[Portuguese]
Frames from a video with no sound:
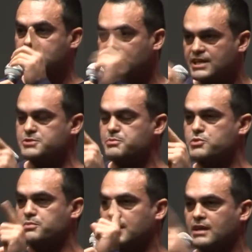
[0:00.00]
Nesse
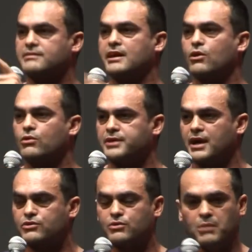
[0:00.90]
mesmo dia entrei em
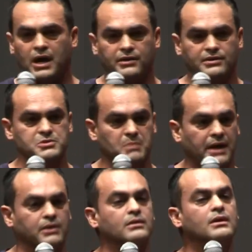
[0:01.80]
contato com o Mário e disse:
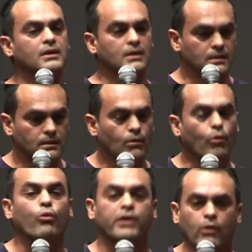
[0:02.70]
Mário,
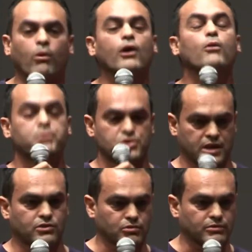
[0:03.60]
o que, qual é o
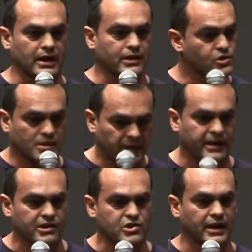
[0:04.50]
projeto que tu estás? Também
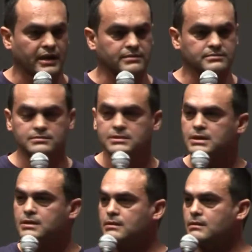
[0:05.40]
queres estar.
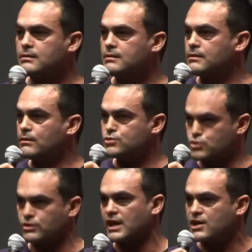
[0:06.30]
Se
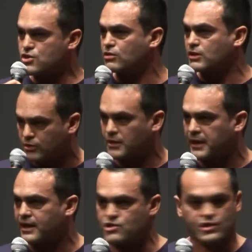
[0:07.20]
tu estás, eu
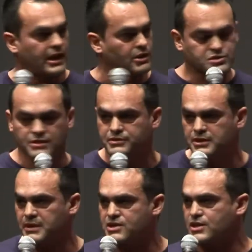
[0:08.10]
também quero estar, o Silvio
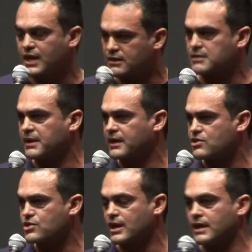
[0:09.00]
também está, também quero
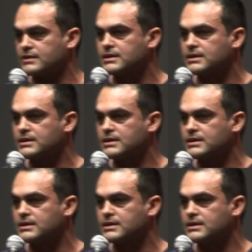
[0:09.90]
estar.